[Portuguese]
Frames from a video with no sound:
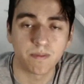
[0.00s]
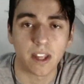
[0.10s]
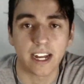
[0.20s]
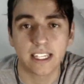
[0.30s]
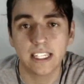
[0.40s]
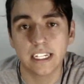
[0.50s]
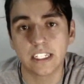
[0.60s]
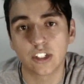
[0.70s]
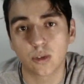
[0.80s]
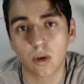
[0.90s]
Aqui a
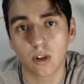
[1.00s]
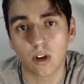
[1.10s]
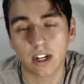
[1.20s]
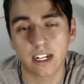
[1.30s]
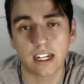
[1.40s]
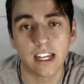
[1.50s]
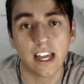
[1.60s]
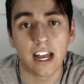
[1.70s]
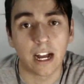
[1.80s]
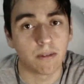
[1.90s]
gente coloca
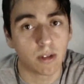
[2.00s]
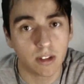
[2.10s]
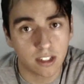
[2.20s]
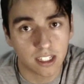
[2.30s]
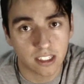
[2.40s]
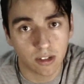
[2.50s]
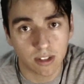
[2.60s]
a valorização